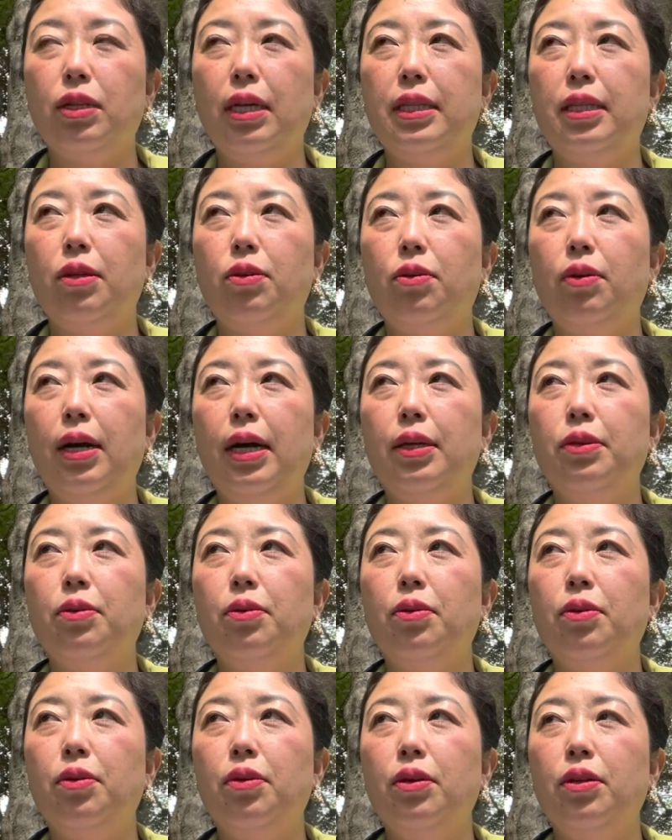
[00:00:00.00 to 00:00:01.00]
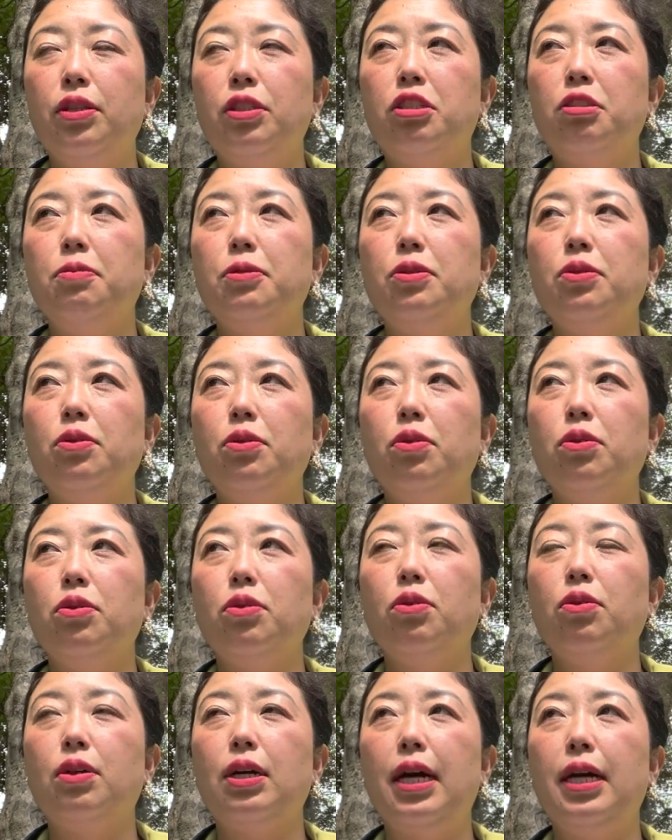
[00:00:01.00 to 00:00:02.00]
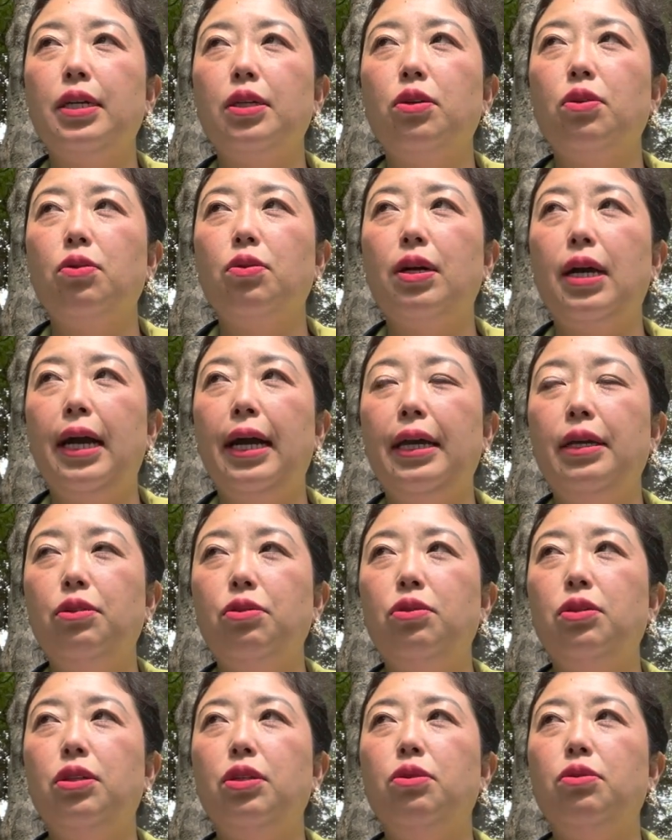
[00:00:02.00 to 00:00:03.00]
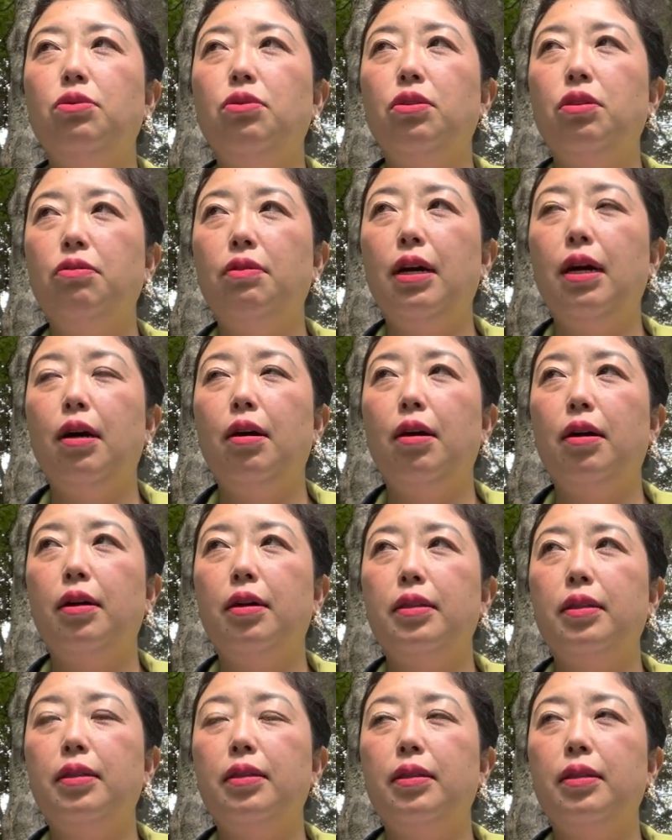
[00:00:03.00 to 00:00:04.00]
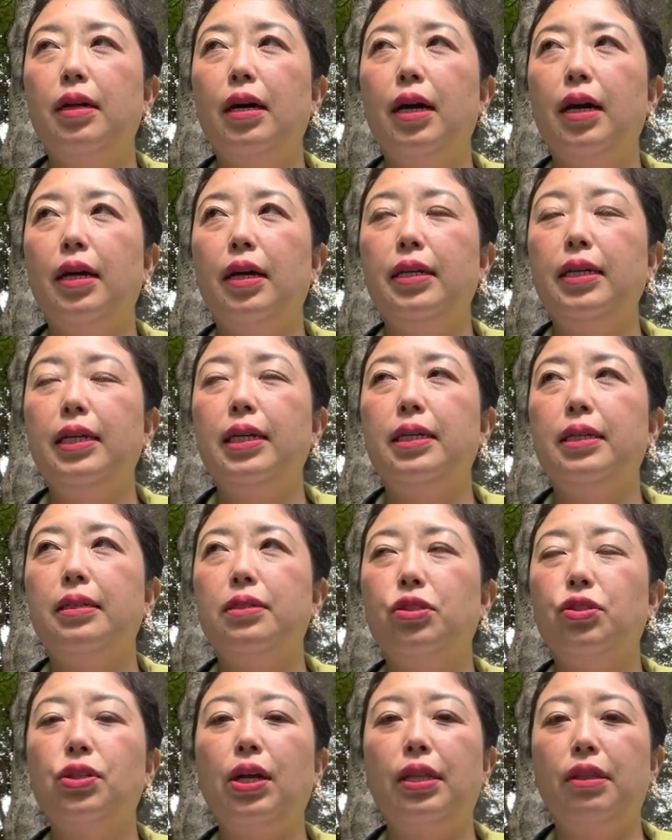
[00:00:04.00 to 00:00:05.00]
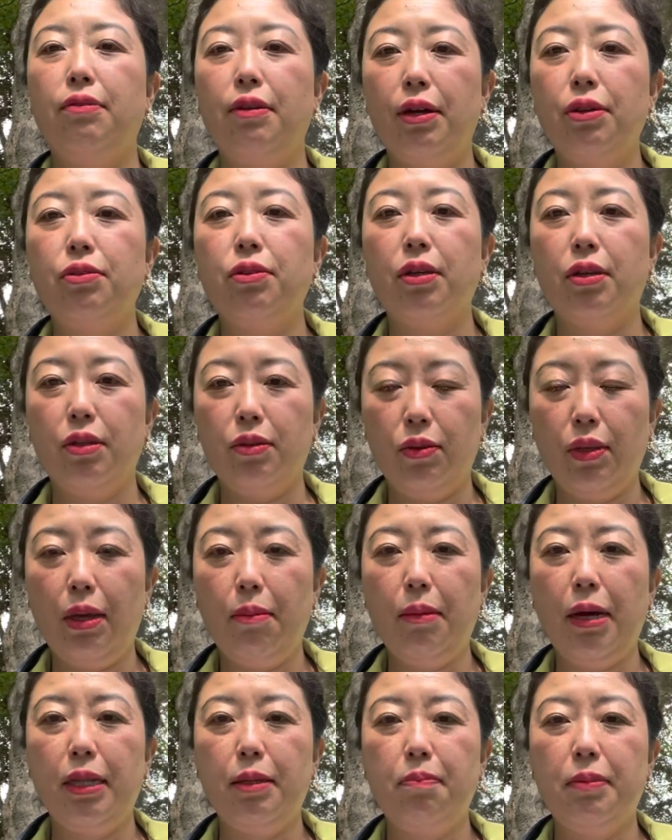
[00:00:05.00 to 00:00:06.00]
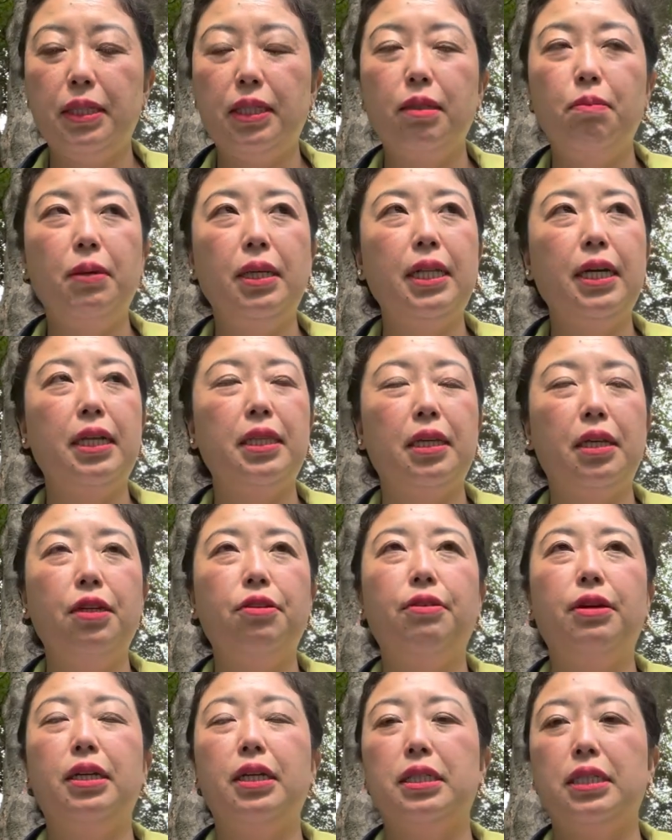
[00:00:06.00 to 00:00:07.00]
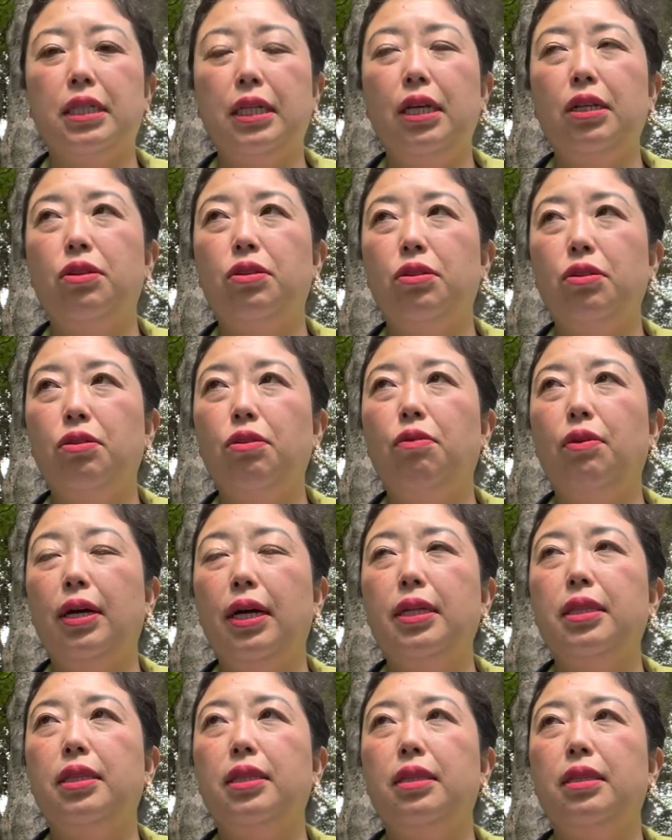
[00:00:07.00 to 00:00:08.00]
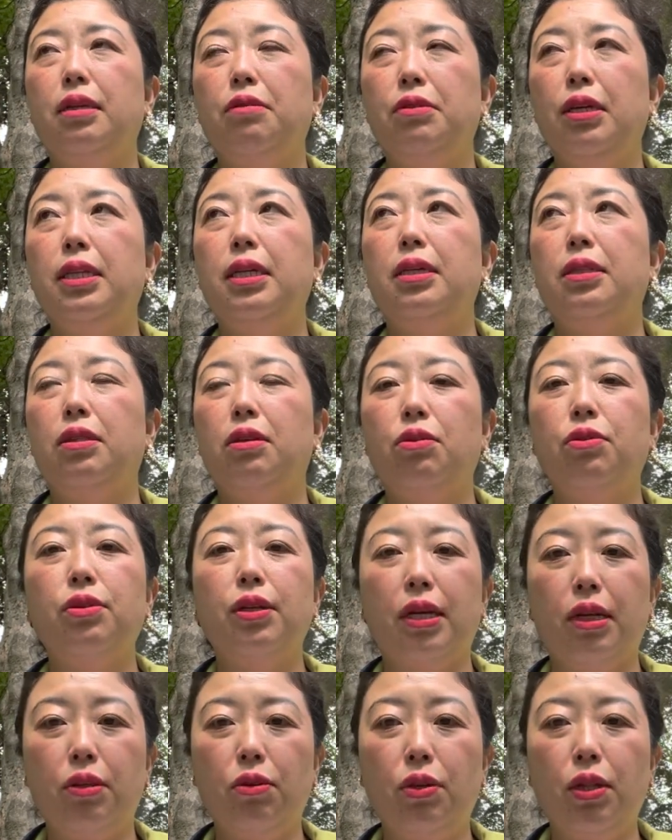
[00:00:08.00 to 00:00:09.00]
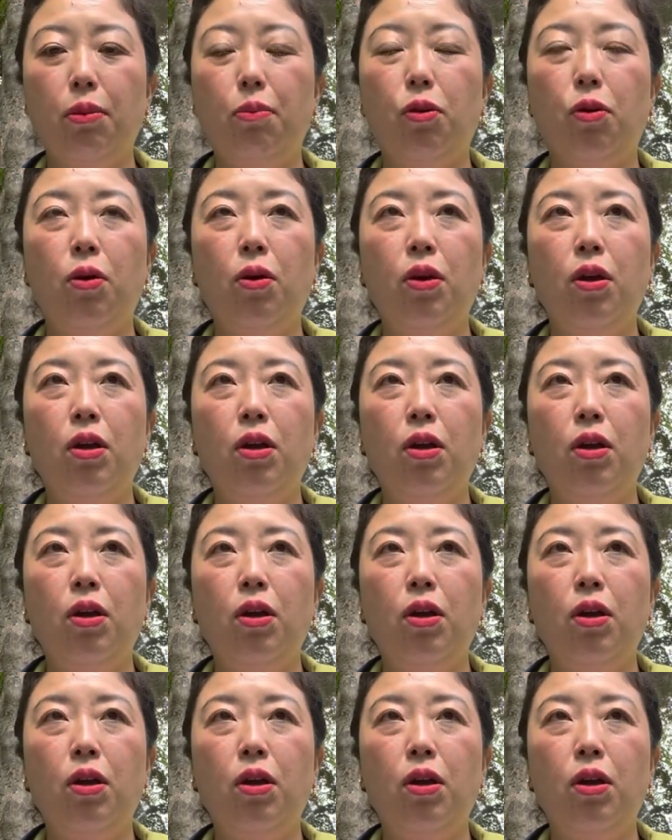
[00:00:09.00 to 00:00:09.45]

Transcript: なんだろう、あの、自分のことを環境を変えるっていうのには、いい手段ではあるんだけどね。まあ別にみんなができるわけじゃないっていうのは分かった上で言ってるんだけど、でも、